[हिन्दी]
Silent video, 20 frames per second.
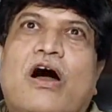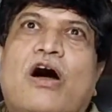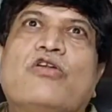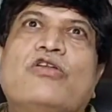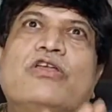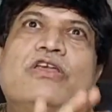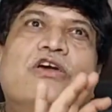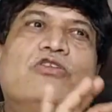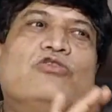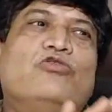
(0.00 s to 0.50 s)

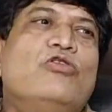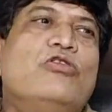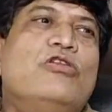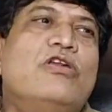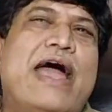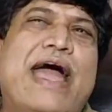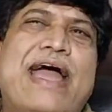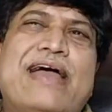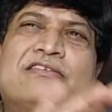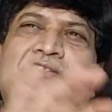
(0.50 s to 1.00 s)
और ये तो
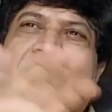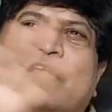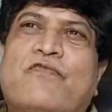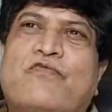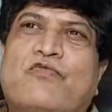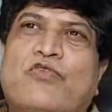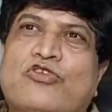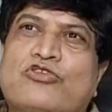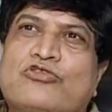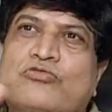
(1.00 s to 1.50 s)
लैक्स
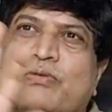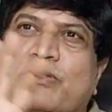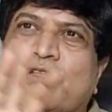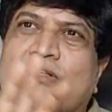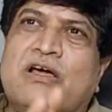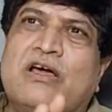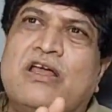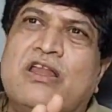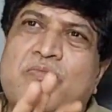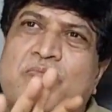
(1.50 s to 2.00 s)
ऑफ क्रोस में
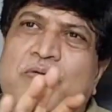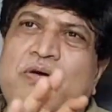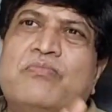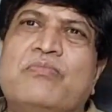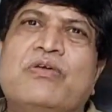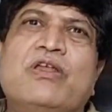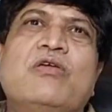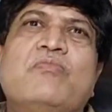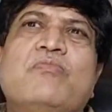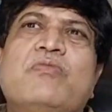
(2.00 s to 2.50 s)
तकरीबन
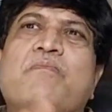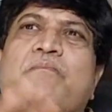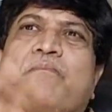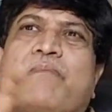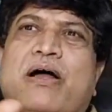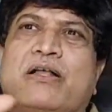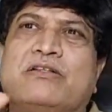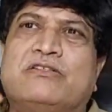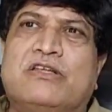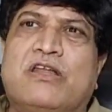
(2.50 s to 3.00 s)
मिनिमम
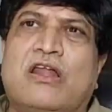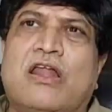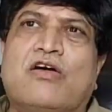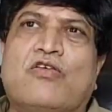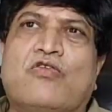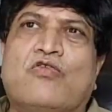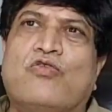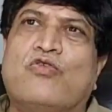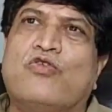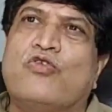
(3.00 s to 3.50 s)
पाँच
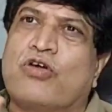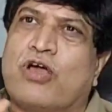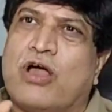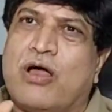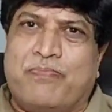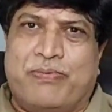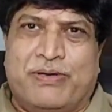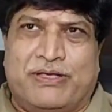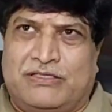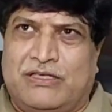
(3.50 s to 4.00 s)
लाख करोड़
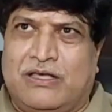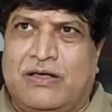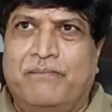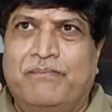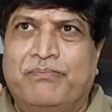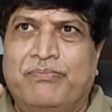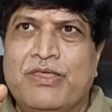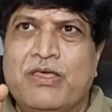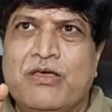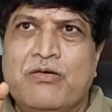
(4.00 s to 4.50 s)
का पैसा
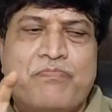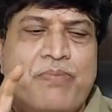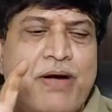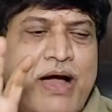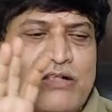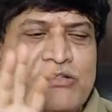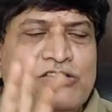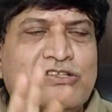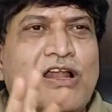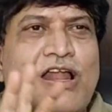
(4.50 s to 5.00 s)

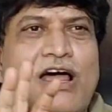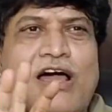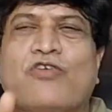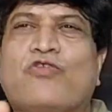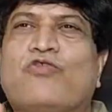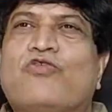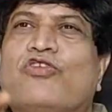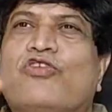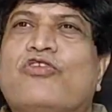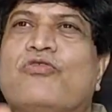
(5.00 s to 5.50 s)
पाँच लाख
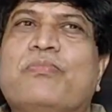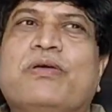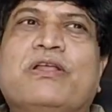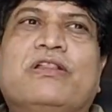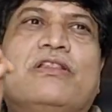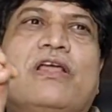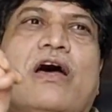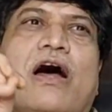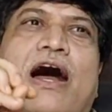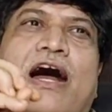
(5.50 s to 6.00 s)
करोड़ में
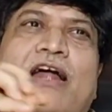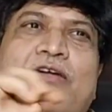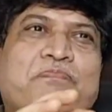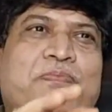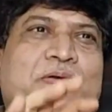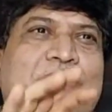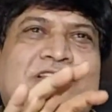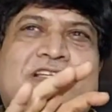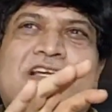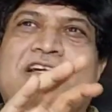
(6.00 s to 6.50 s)
आठ
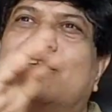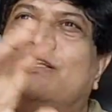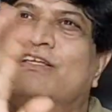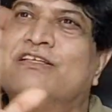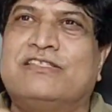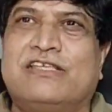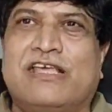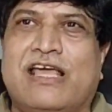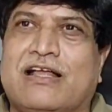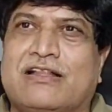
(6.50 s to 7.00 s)
परसेंट ही
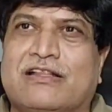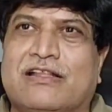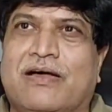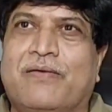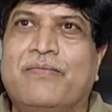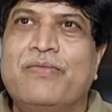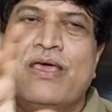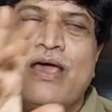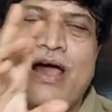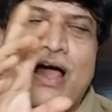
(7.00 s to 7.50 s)
ज़्यादा
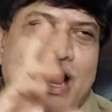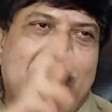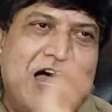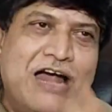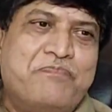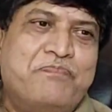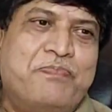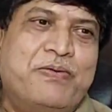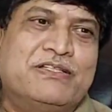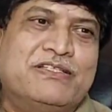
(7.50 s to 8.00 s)

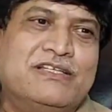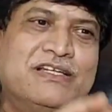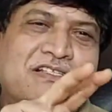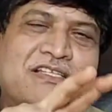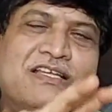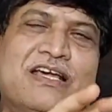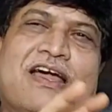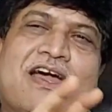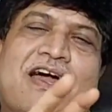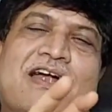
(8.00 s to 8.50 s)
आठ परसेंट
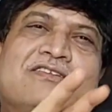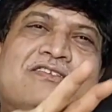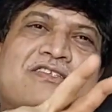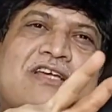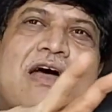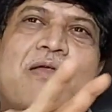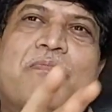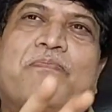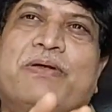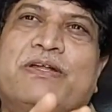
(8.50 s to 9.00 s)
से कट
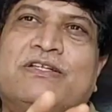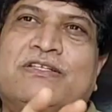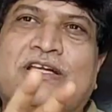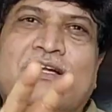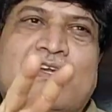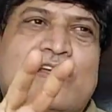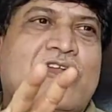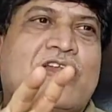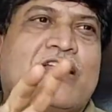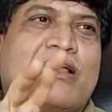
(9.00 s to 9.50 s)
चार
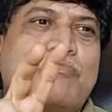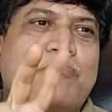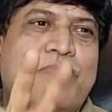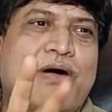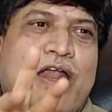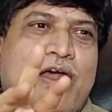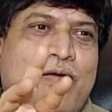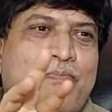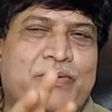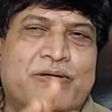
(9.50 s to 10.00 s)
परसेंट करके
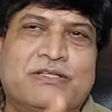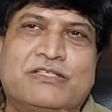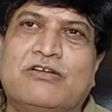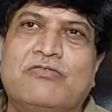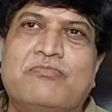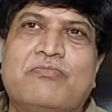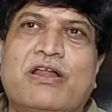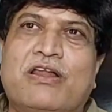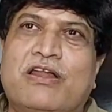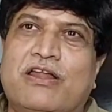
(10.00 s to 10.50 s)
बारह
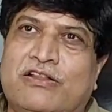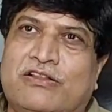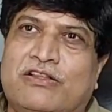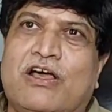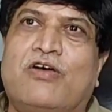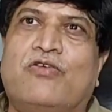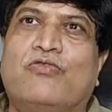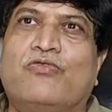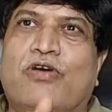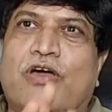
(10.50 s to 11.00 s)
परसेंट मैं
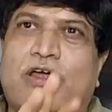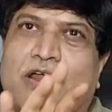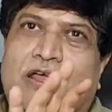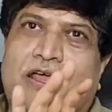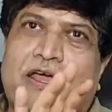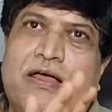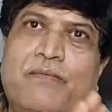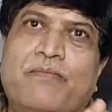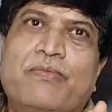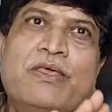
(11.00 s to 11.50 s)
लेता हूँ
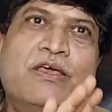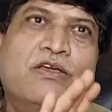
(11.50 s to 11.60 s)
करके